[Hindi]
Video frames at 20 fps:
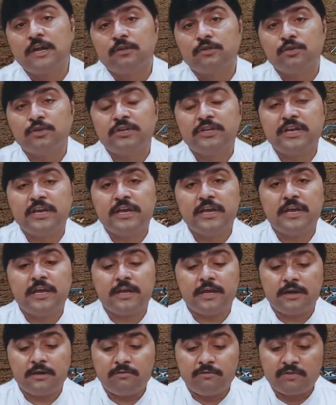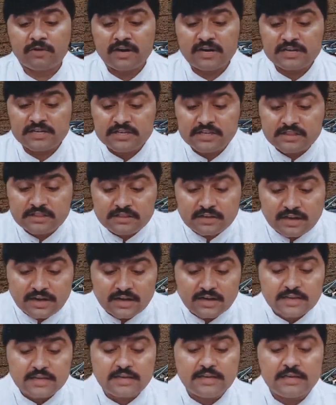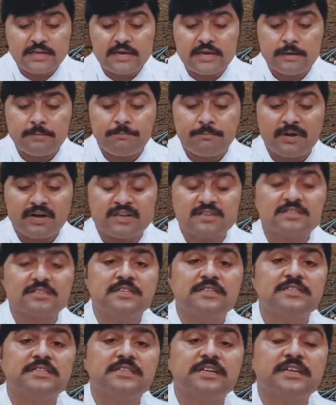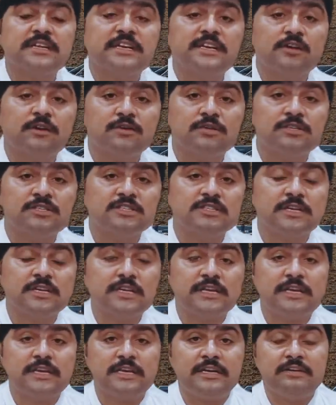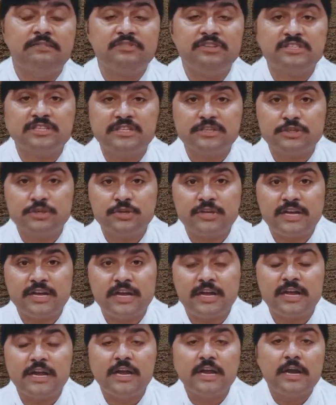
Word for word: तो ये वैरायटी तैयार की है पाकिस्तान ज़रूरी कौंसिल की डिवीज़न जो है